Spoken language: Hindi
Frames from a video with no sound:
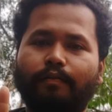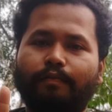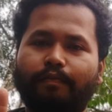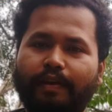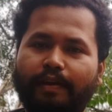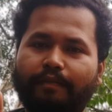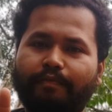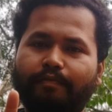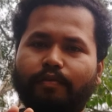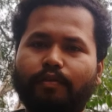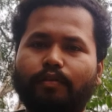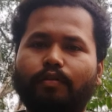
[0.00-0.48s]

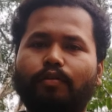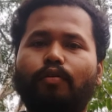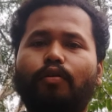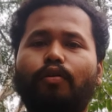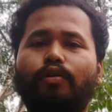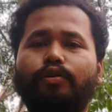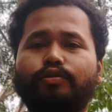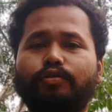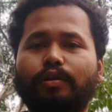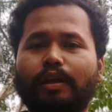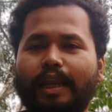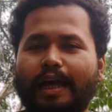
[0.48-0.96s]
फिफ्थ
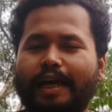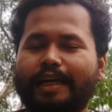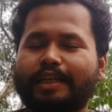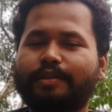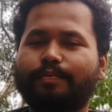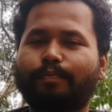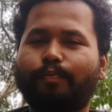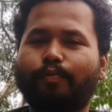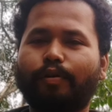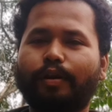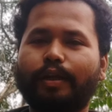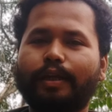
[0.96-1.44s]
और जो लास्ट
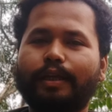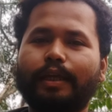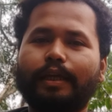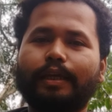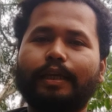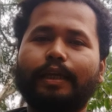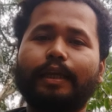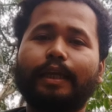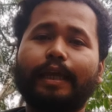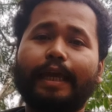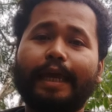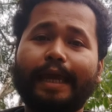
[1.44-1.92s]
पॉइंट है
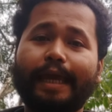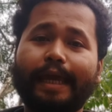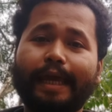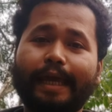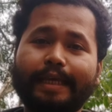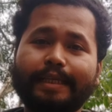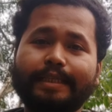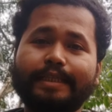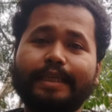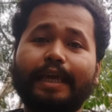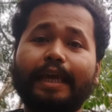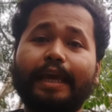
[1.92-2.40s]
कि
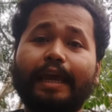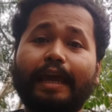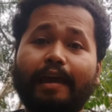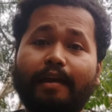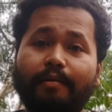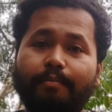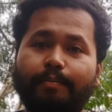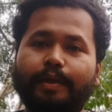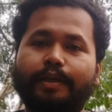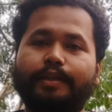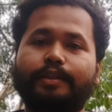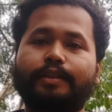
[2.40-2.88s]
ऐसे
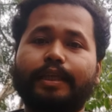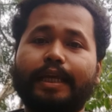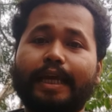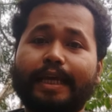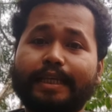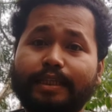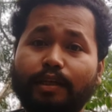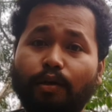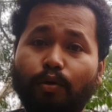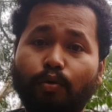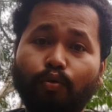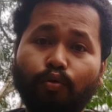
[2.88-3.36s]
हैबिट्स
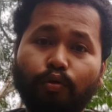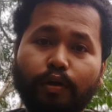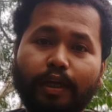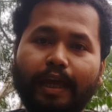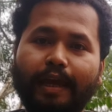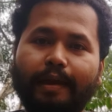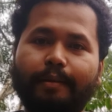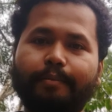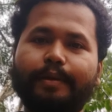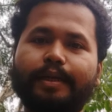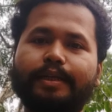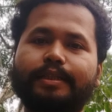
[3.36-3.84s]
ऐसे गुड
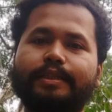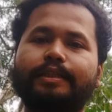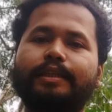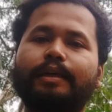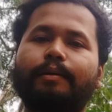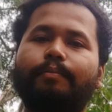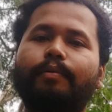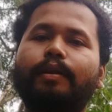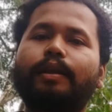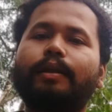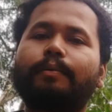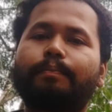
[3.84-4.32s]
हैबिट्स
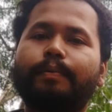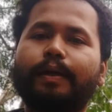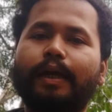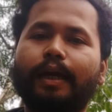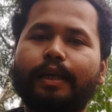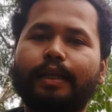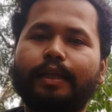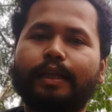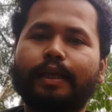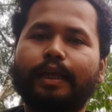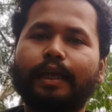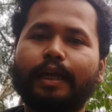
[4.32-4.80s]
डेवलप
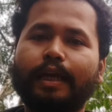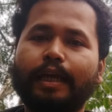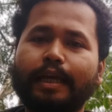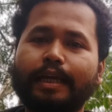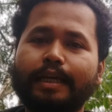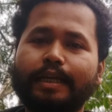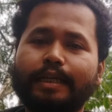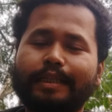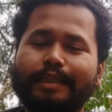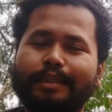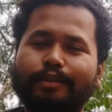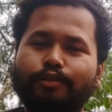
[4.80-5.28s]
करिए
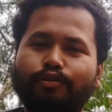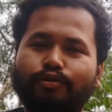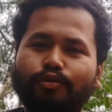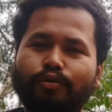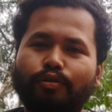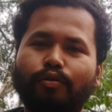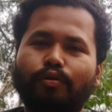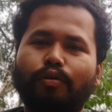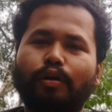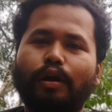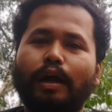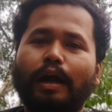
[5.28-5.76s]
जो
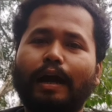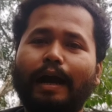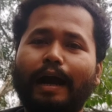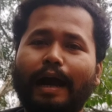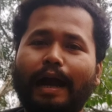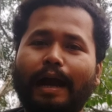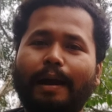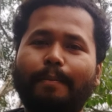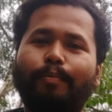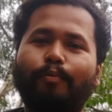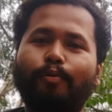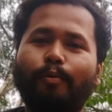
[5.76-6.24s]

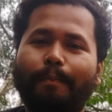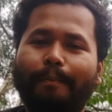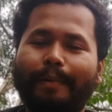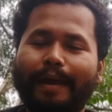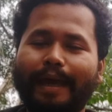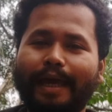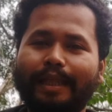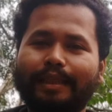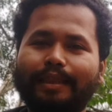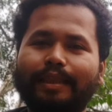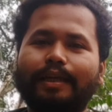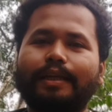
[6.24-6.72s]
आपको
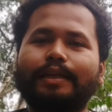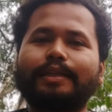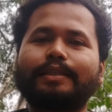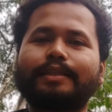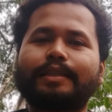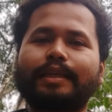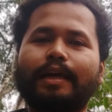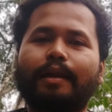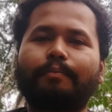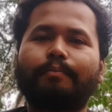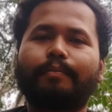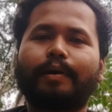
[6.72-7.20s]
बेहतर
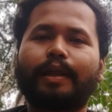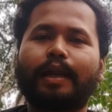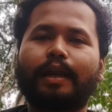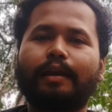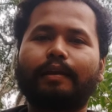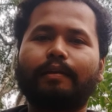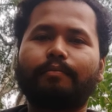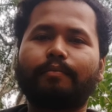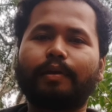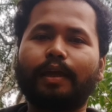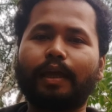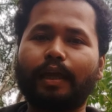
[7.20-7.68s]
इंसान
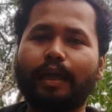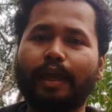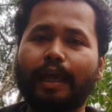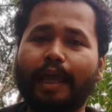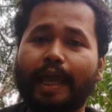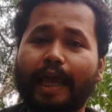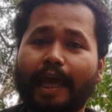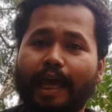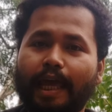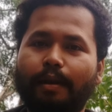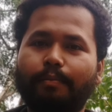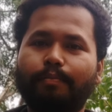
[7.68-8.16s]
बनाने में
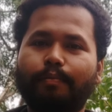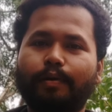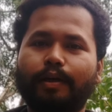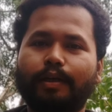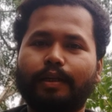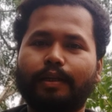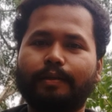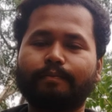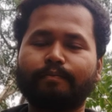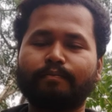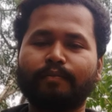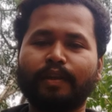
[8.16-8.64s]
हेल्प
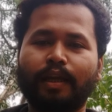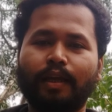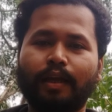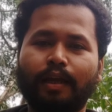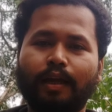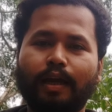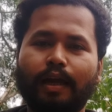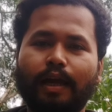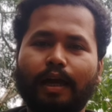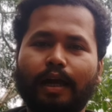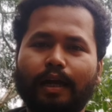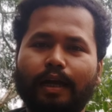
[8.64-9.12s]
करे
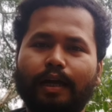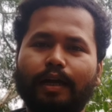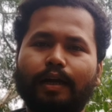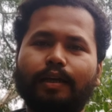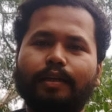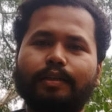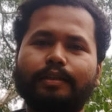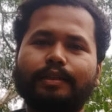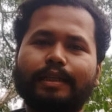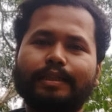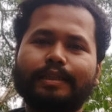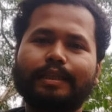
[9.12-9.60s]
अगर
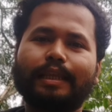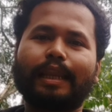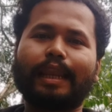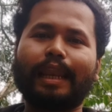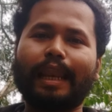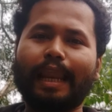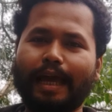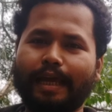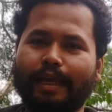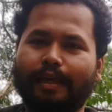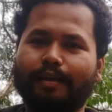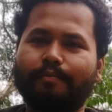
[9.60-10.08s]
जैसे
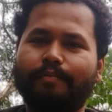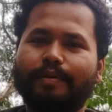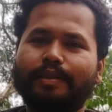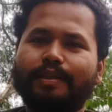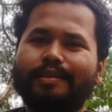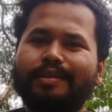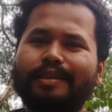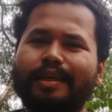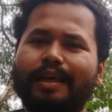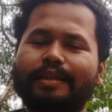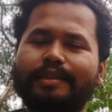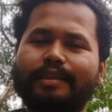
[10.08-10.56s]
लाइक मैं
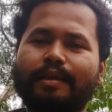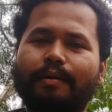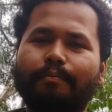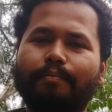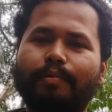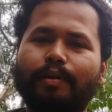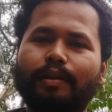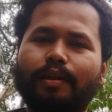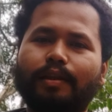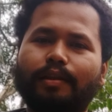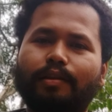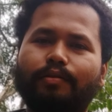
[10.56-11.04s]
जैसे
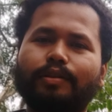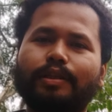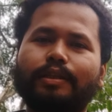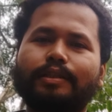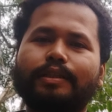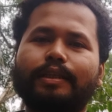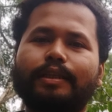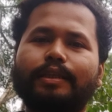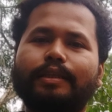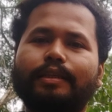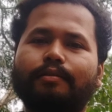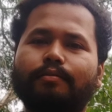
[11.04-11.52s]
एग्जांपल देता हूँ
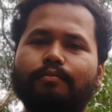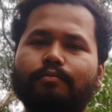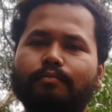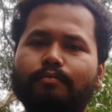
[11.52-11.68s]
जैसे